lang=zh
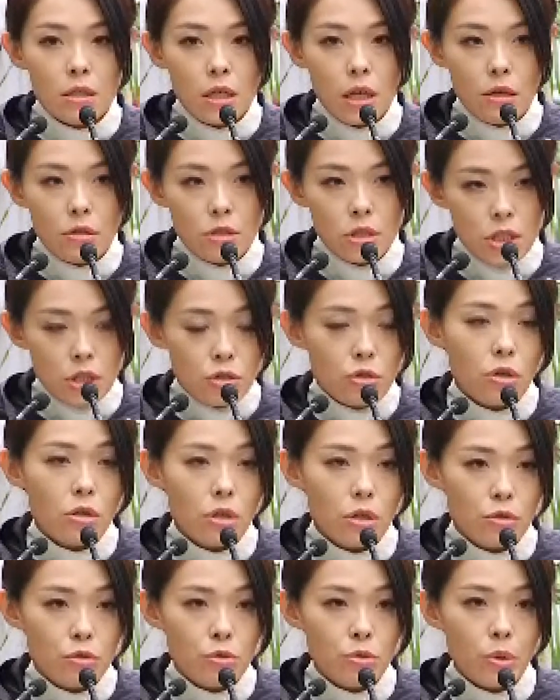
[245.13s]
要携手
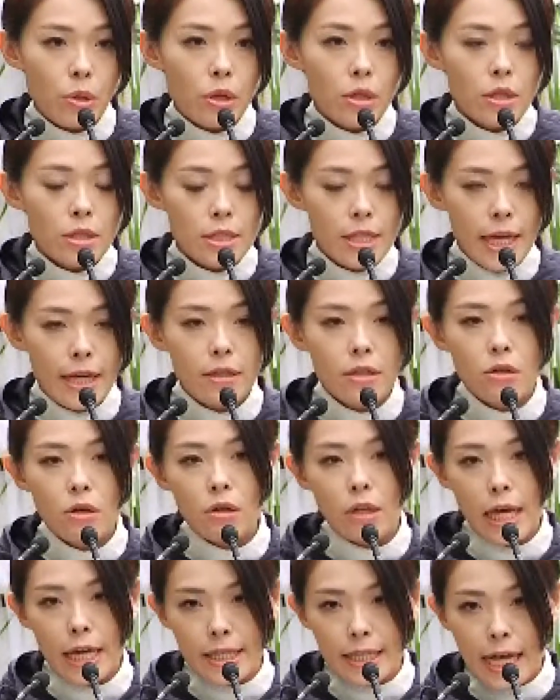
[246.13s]
合作，才能
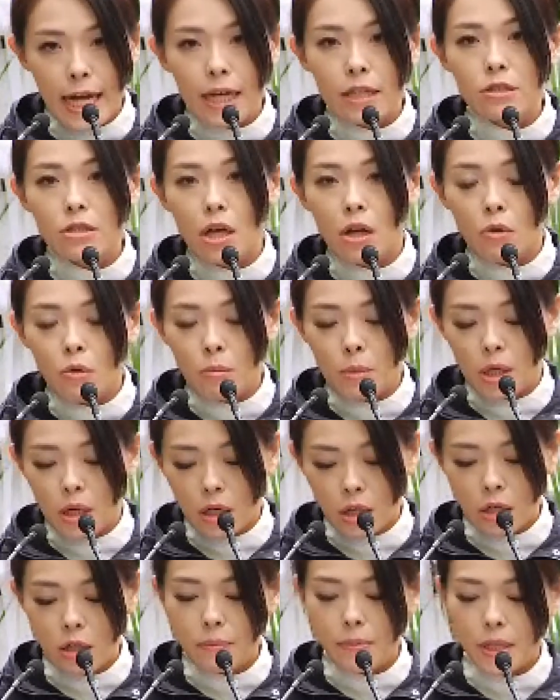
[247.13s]
够来打造我们
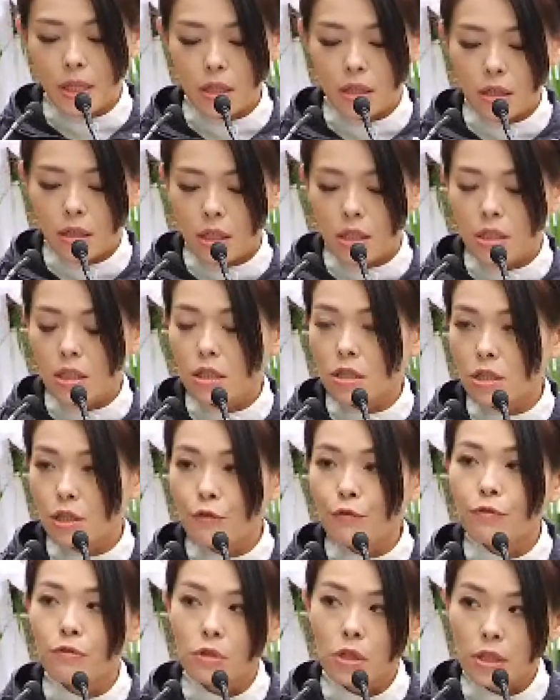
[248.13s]
和平以及
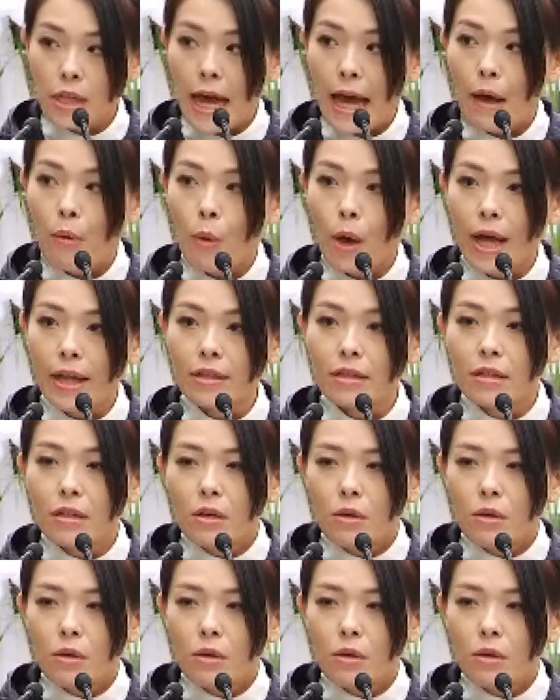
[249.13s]
幸福的台湾。